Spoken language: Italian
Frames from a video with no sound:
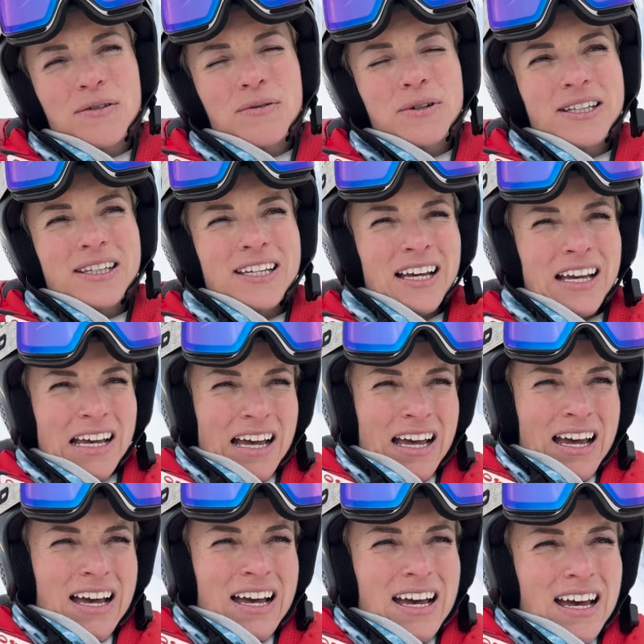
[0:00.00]
Quindi
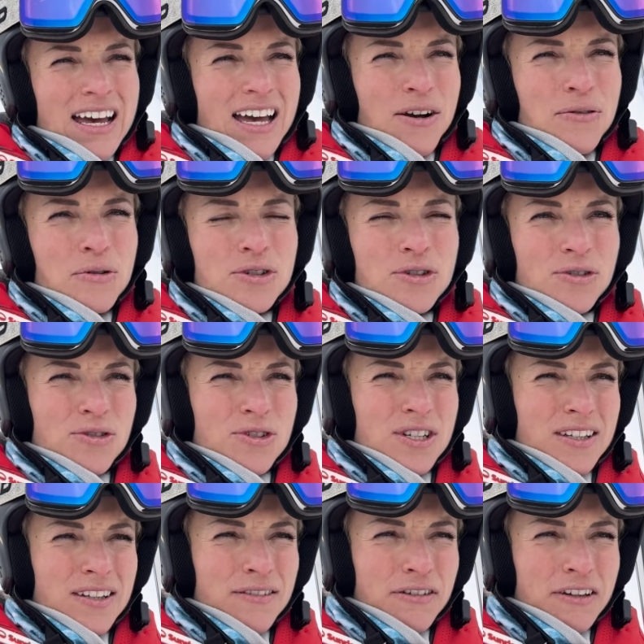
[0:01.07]
eh, questo non
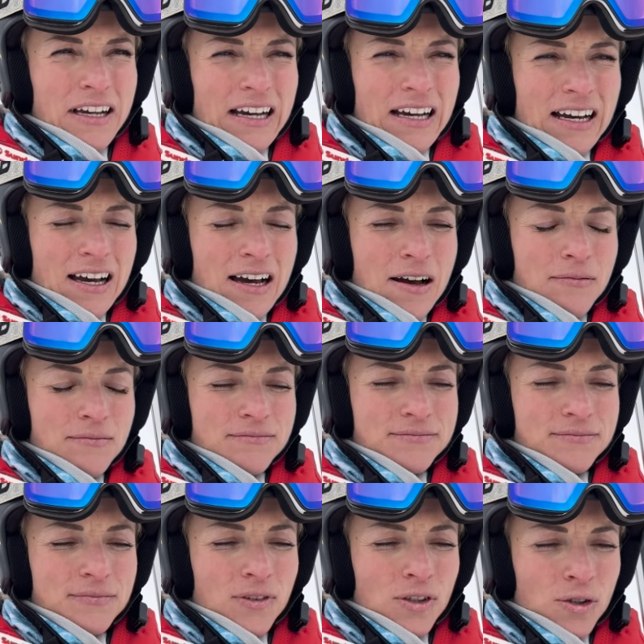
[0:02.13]
significa
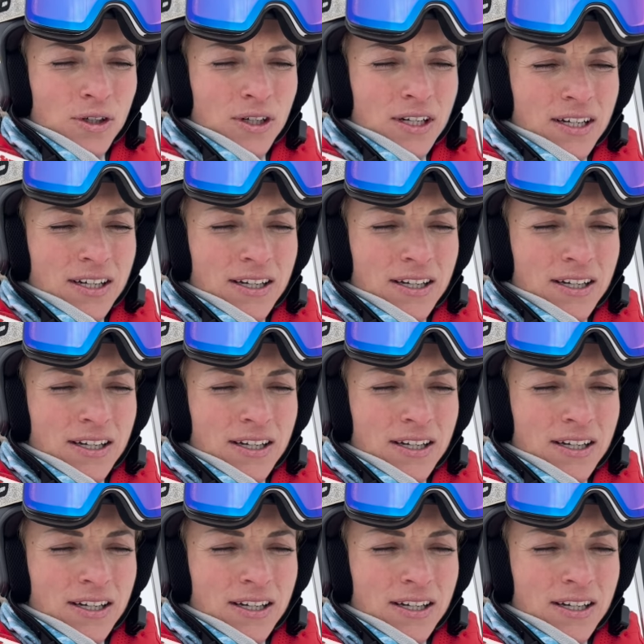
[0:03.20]
non...